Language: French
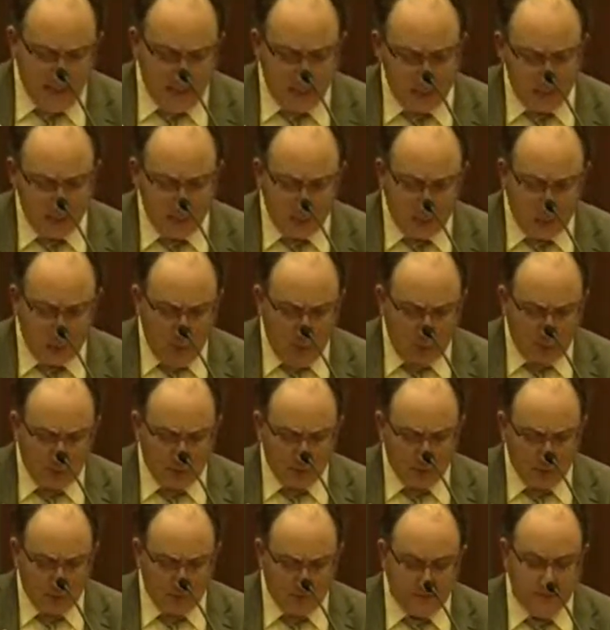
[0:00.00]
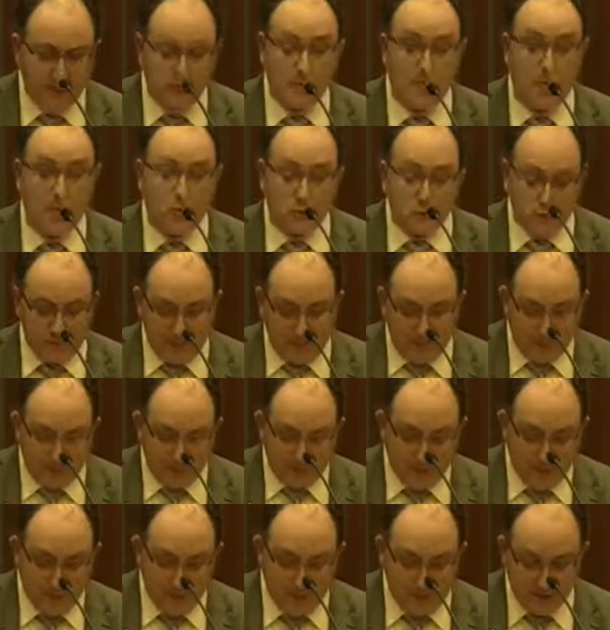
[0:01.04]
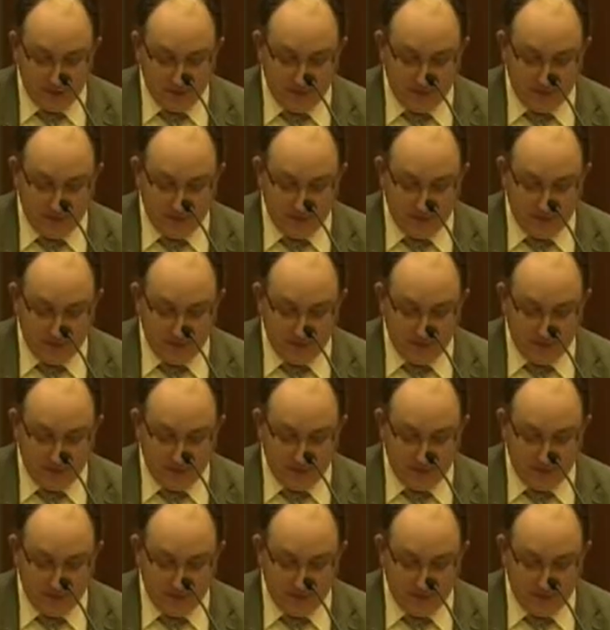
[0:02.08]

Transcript: car je crois que notre vision du paysage